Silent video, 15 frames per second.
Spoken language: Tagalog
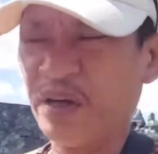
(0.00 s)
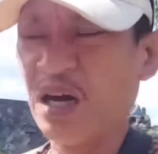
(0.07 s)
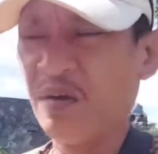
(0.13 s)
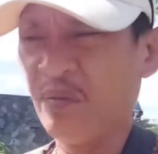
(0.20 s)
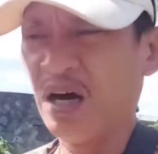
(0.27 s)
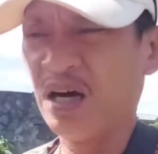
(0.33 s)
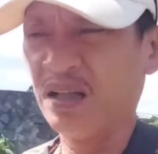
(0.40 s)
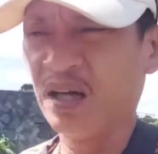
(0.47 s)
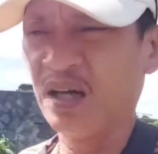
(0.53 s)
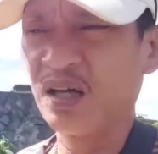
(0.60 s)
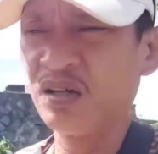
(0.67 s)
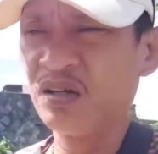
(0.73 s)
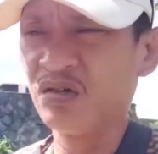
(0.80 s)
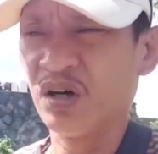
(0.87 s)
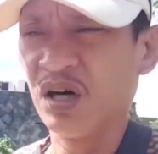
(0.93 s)
pinapahatid
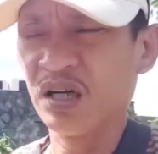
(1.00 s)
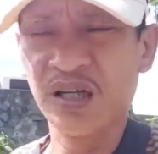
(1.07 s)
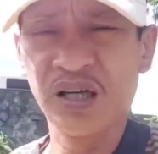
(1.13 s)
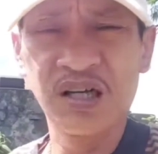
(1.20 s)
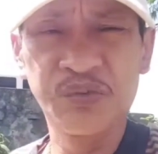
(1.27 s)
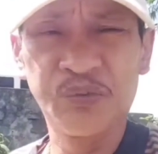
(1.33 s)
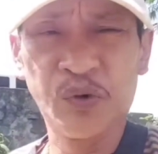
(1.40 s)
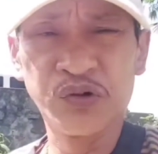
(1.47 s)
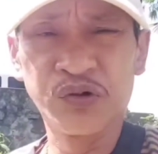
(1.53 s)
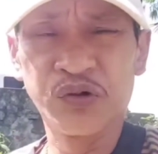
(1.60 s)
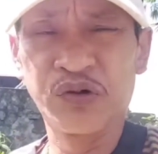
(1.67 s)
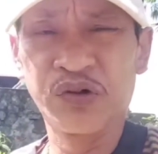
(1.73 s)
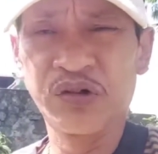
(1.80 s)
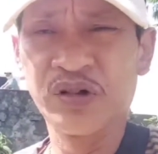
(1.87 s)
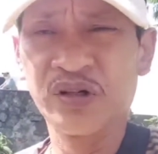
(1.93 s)
yung ating
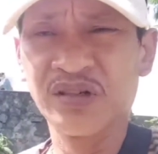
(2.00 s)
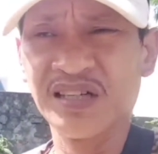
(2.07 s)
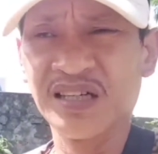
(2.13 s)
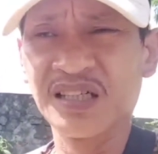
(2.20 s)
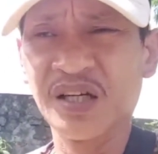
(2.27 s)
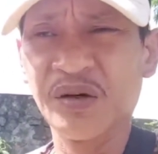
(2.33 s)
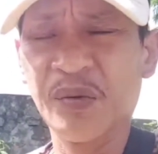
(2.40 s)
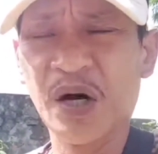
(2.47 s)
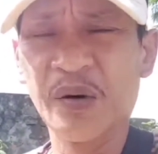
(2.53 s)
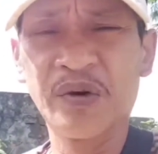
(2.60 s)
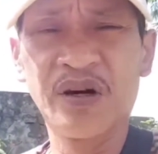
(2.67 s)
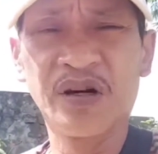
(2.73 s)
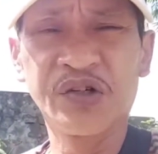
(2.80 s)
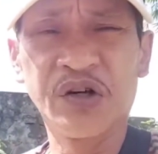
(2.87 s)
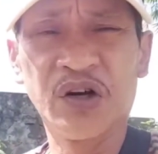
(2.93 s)
sponsor na si Mami
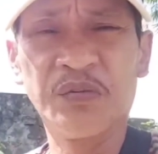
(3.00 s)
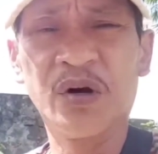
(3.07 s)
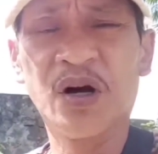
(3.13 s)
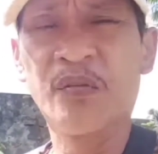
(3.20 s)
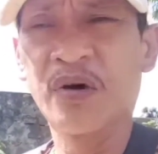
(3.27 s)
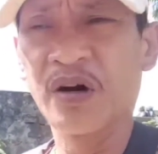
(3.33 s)
ah, Sharma